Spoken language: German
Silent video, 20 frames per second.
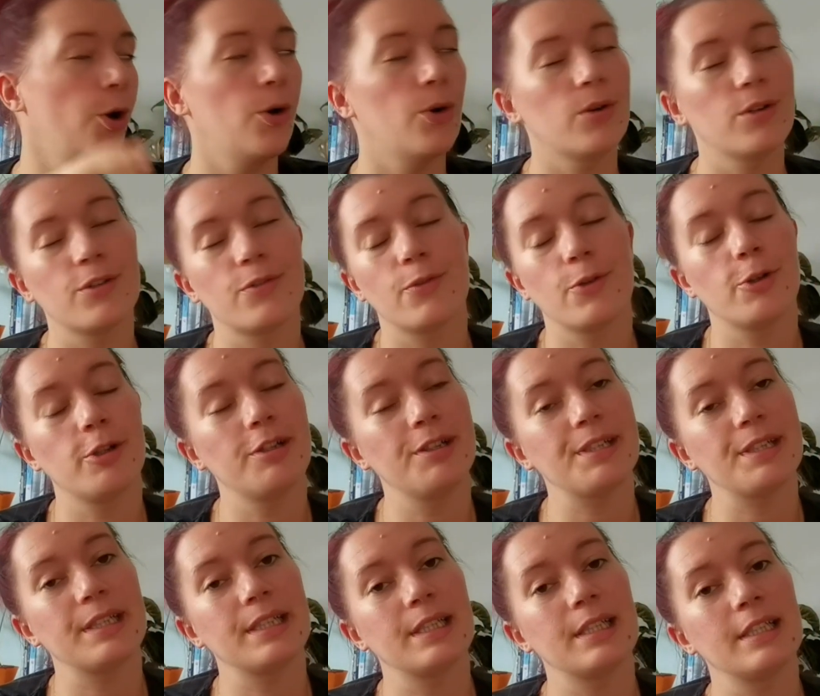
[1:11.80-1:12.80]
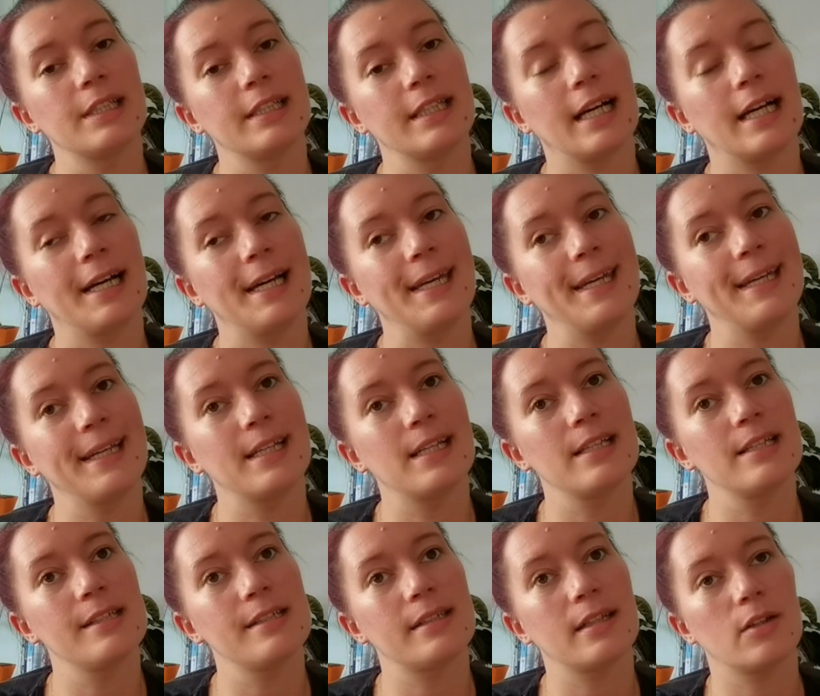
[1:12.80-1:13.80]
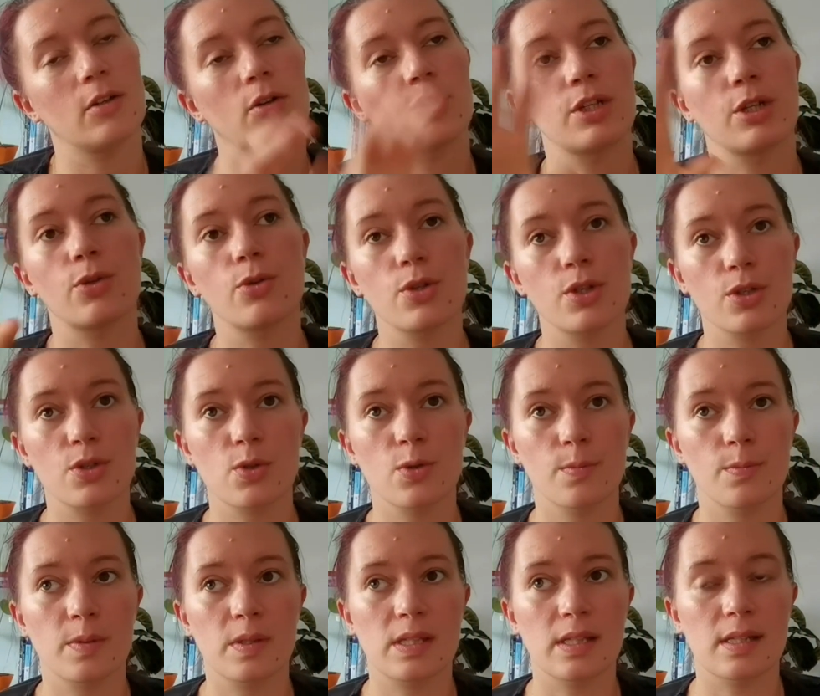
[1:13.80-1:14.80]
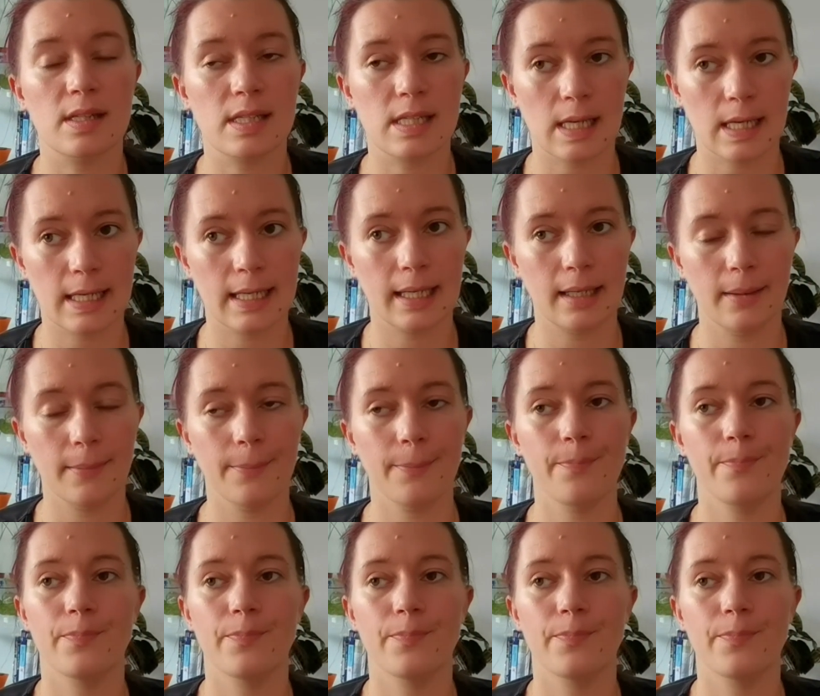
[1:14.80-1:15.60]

Und wollte ja eigentlich dann auch die Küche so ein bisschen zeigen.